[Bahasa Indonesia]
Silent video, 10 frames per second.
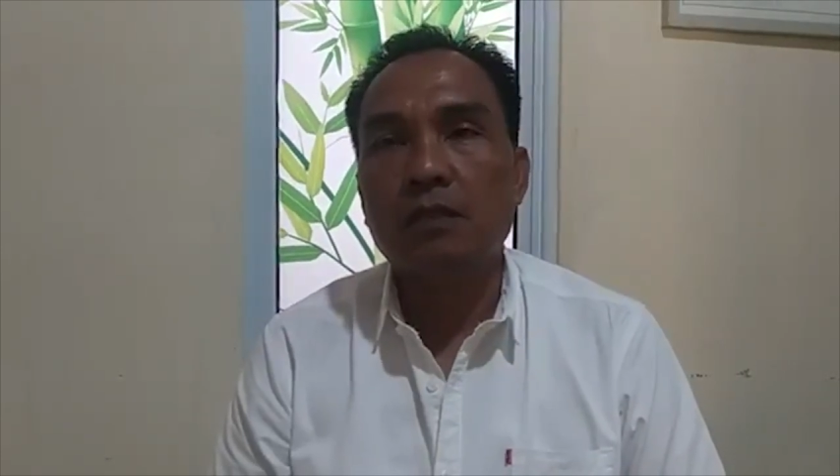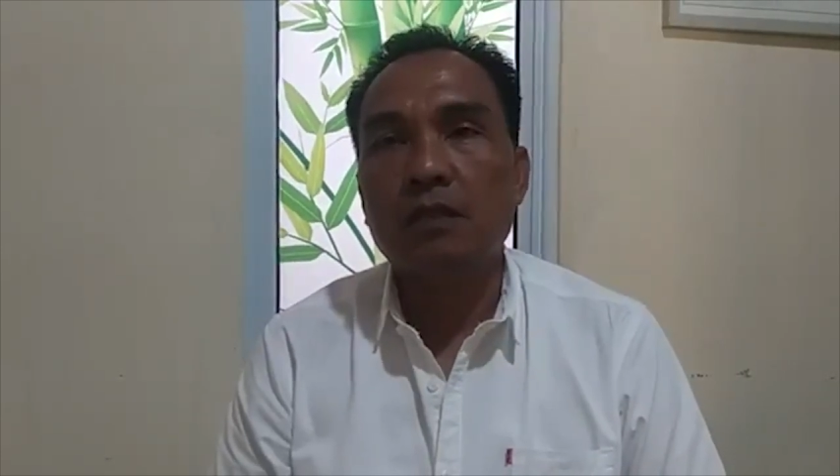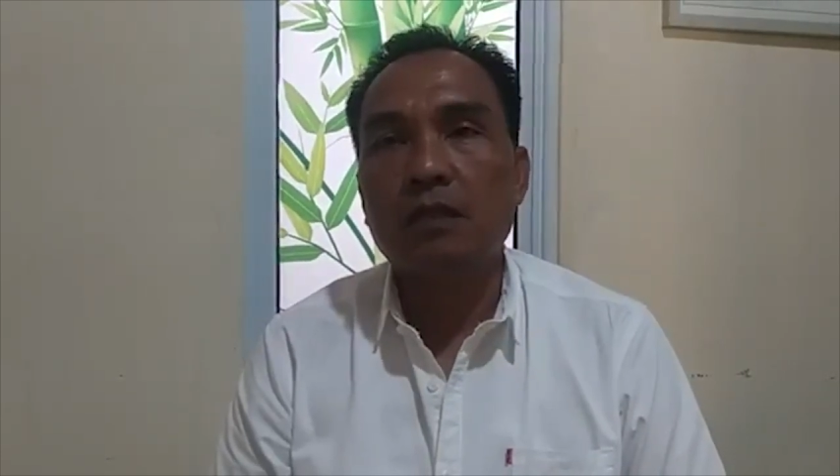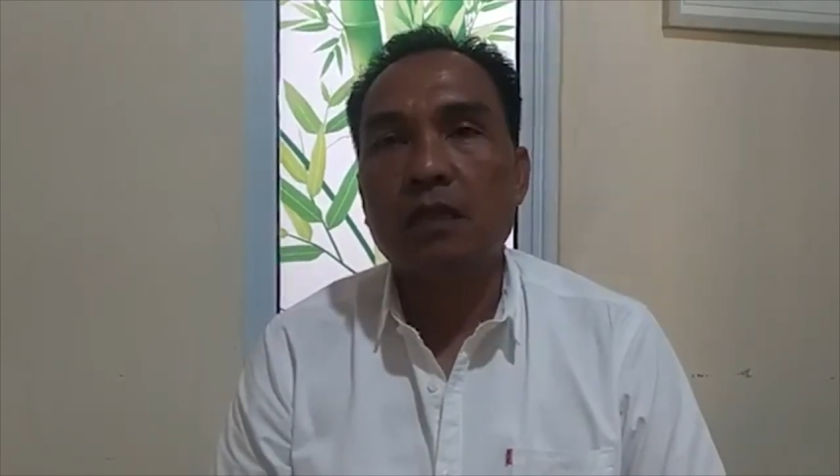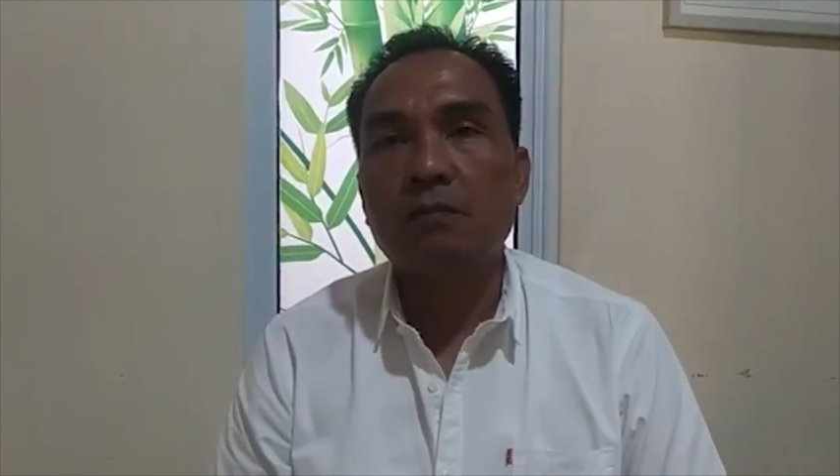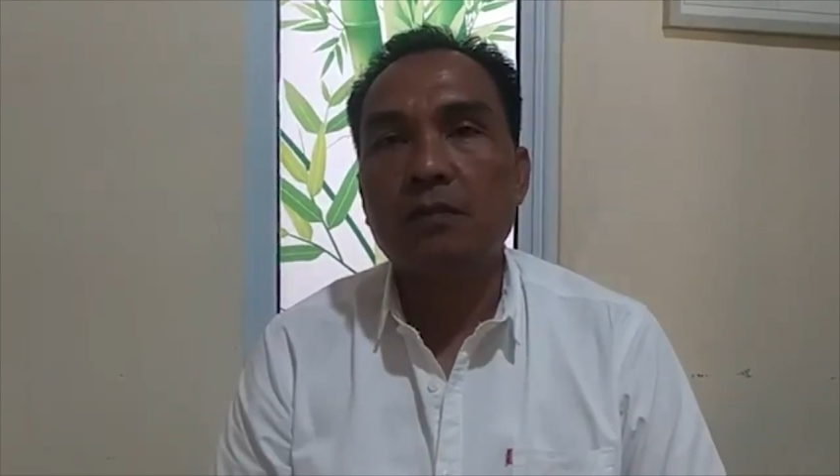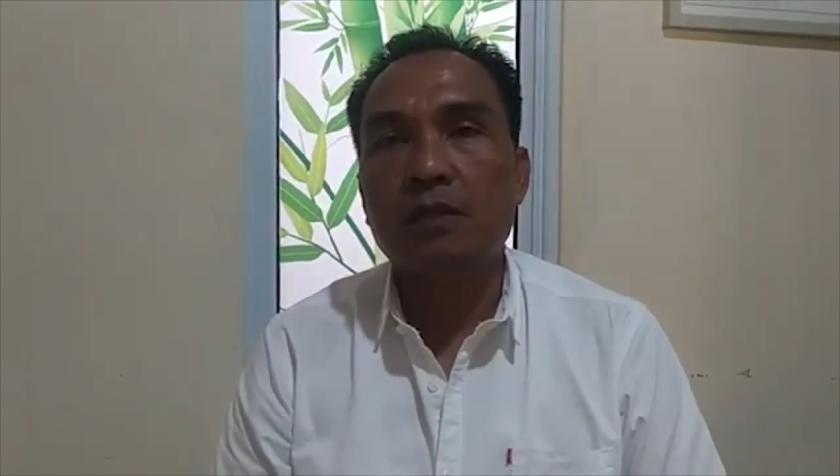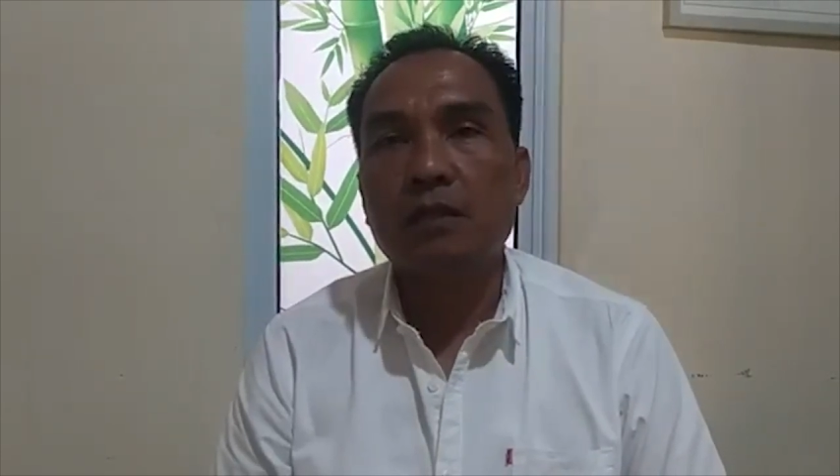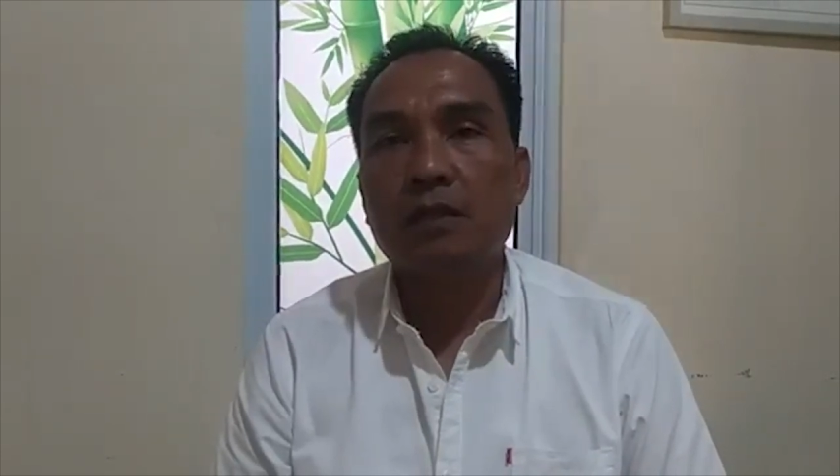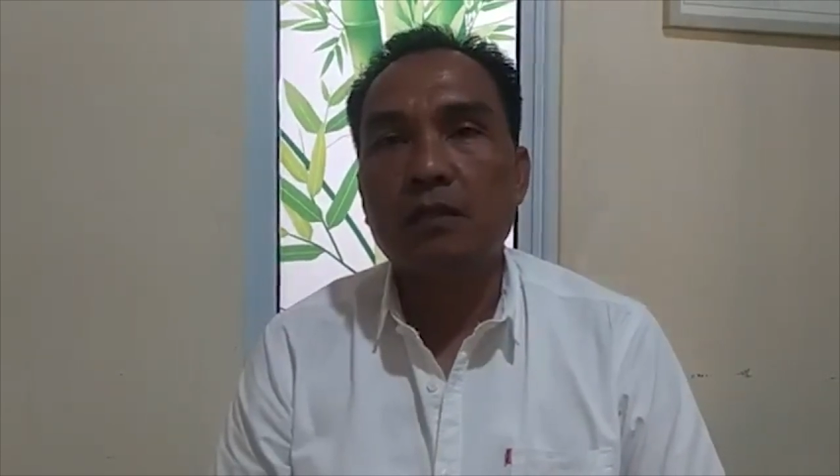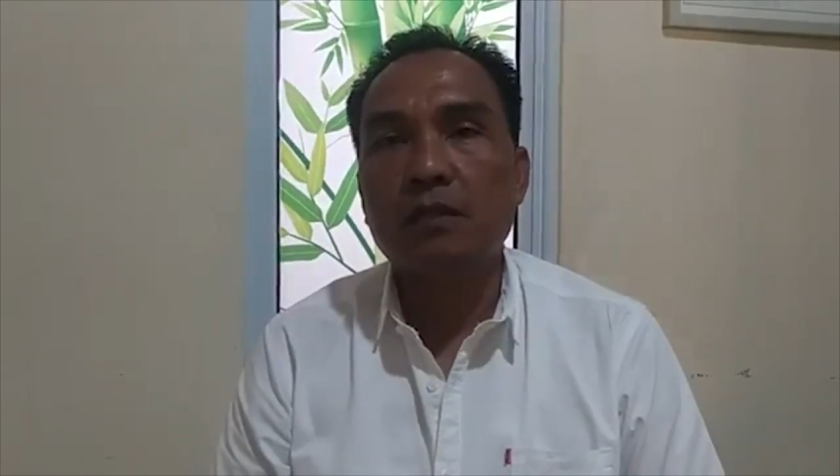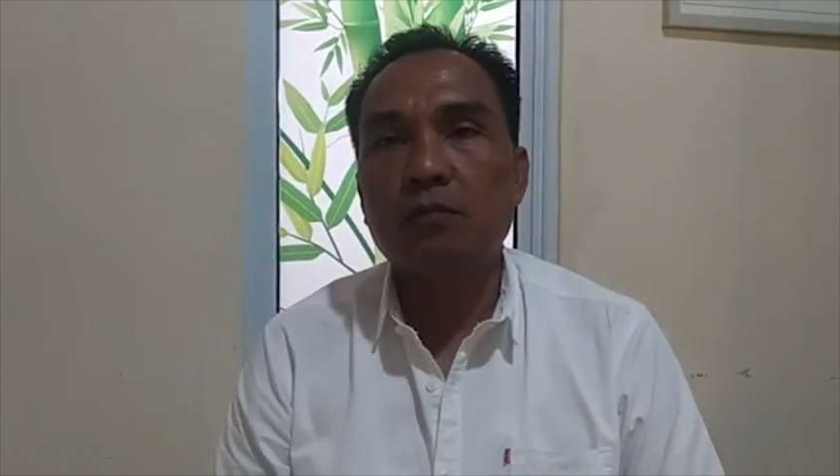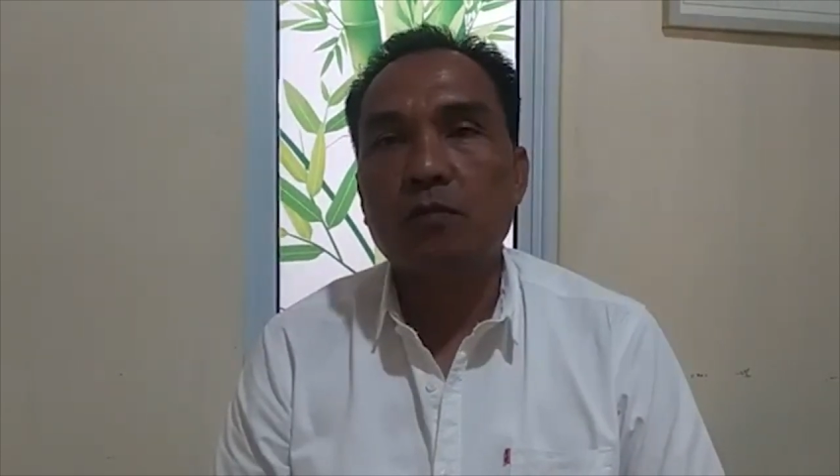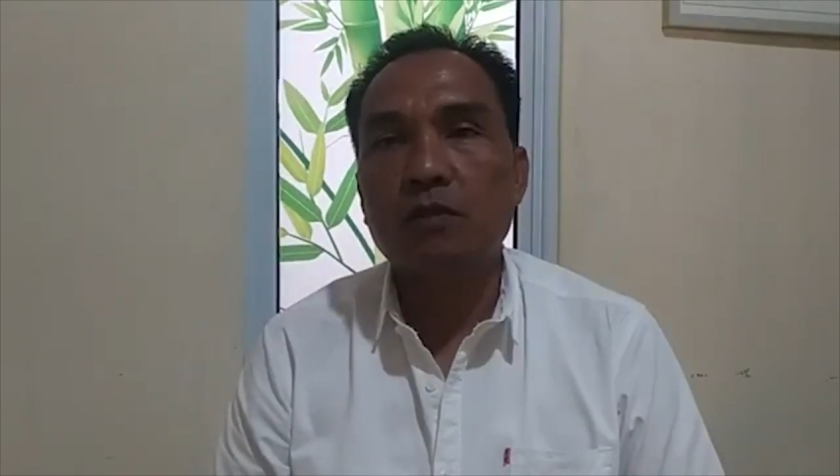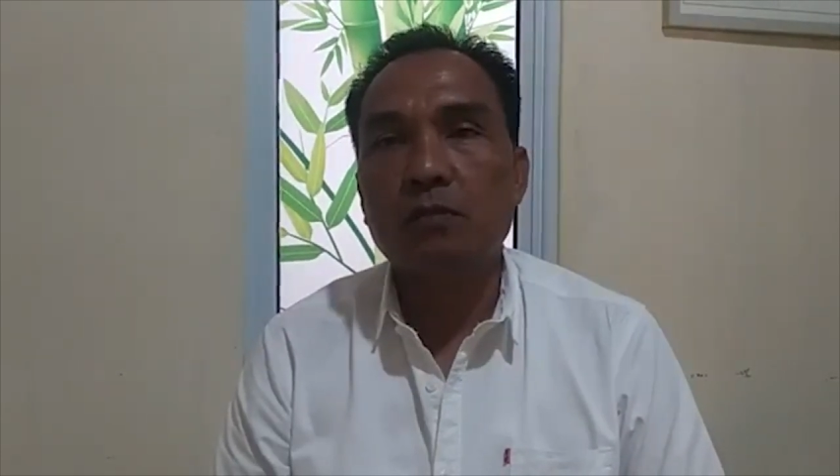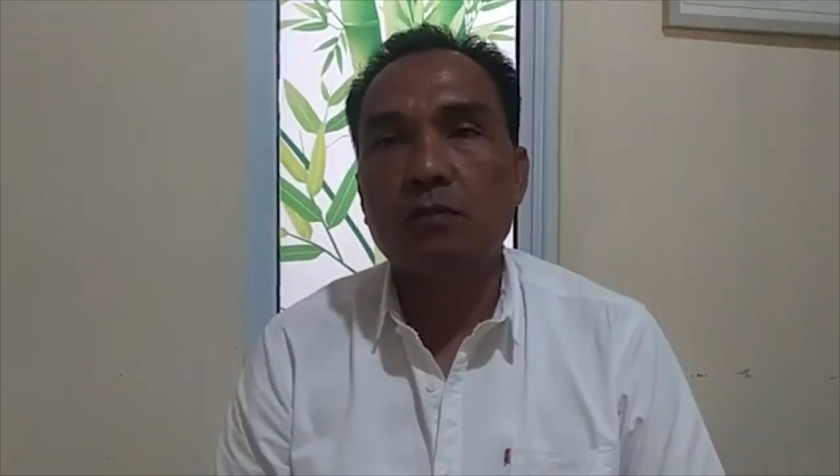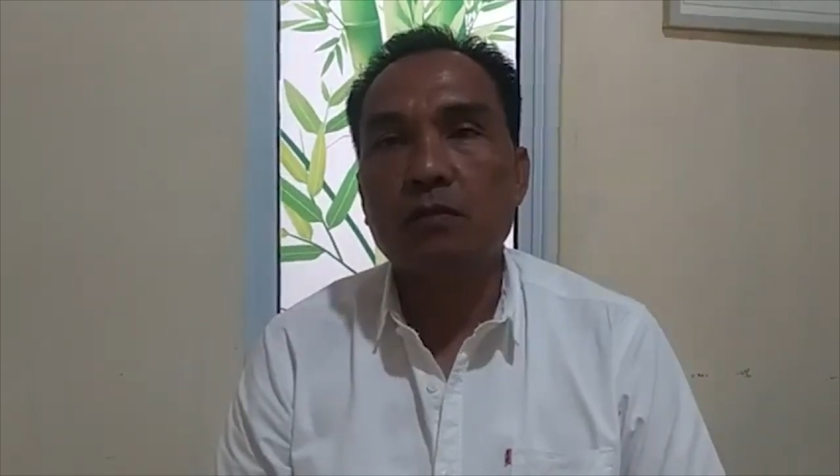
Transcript: kita amankan ke Polres Kampar